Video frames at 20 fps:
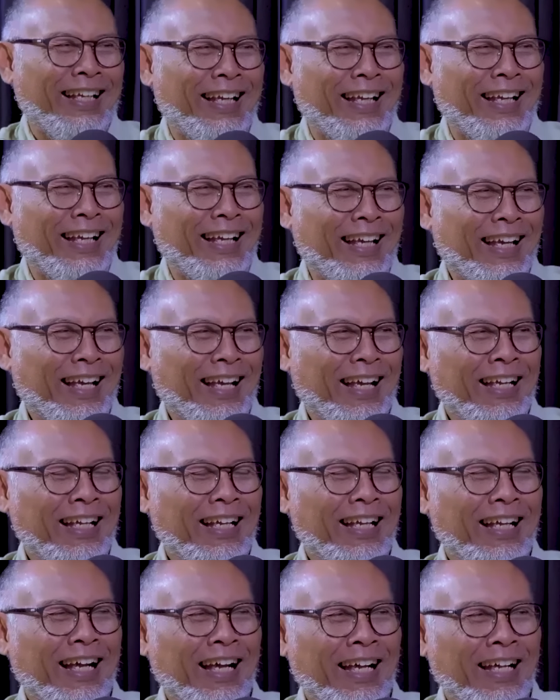come first
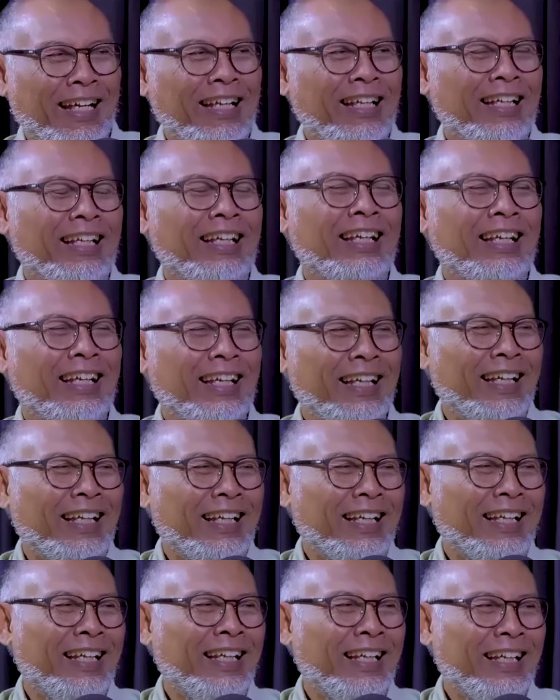serve gitu.
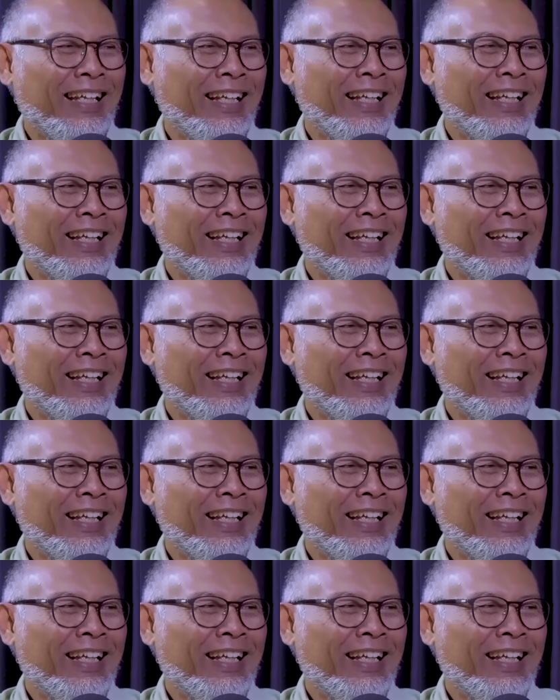Tapi